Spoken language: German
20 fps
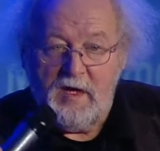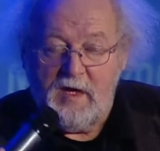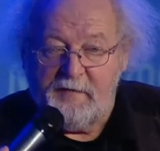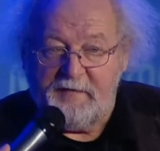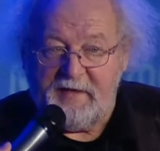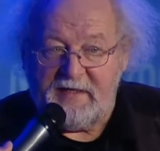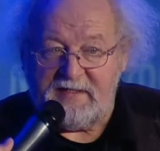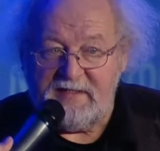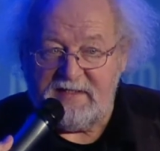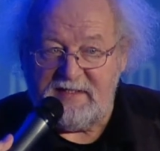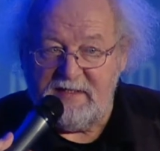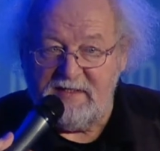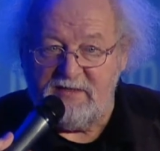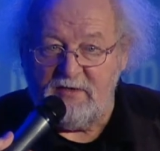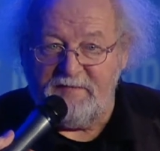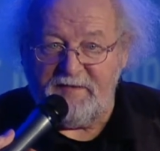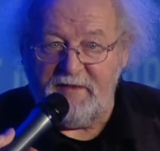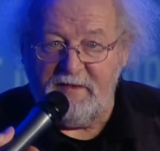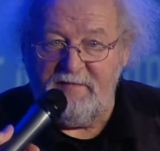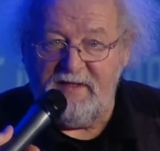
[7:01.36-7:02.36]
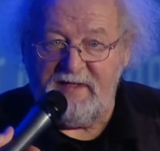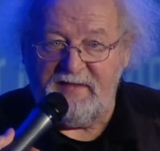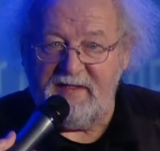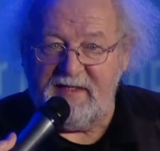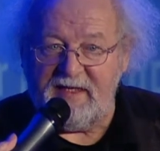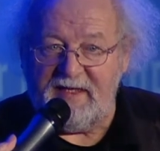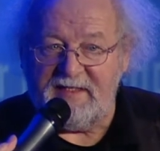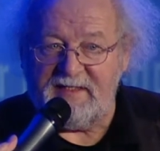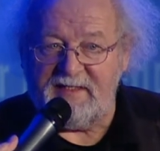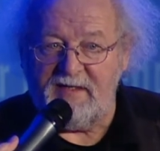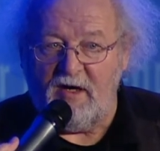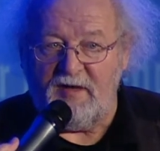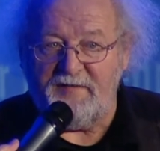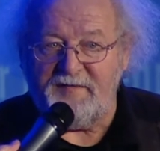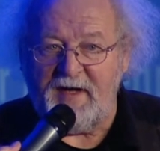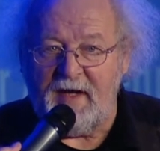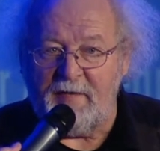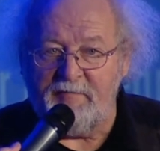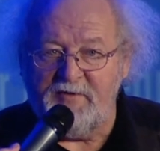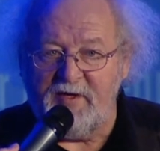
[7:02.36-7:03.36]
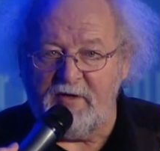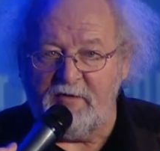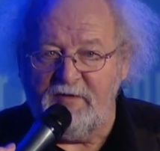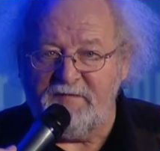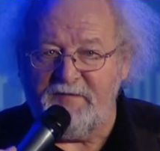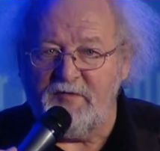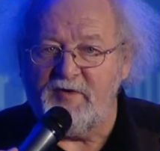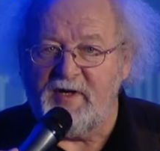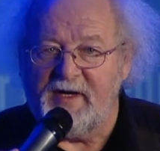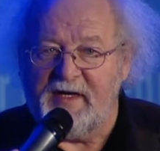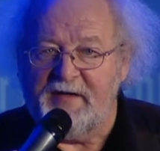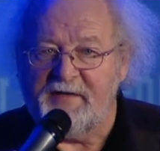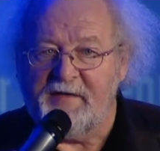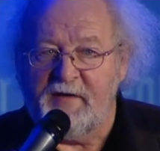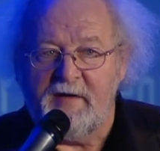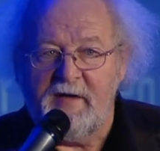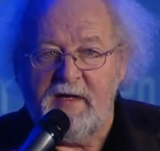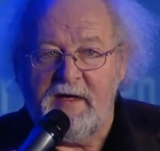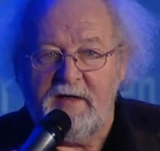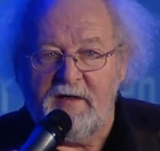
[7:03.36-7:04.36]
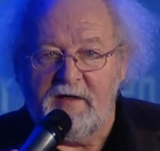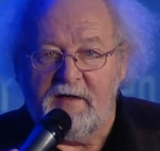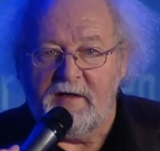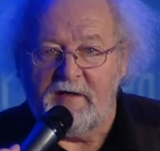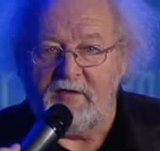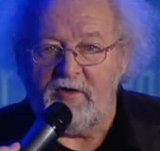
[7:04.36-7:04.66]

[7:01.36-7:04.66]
Das ist insofern wichtig, als die Aufgaben der Rundfunkräte äh,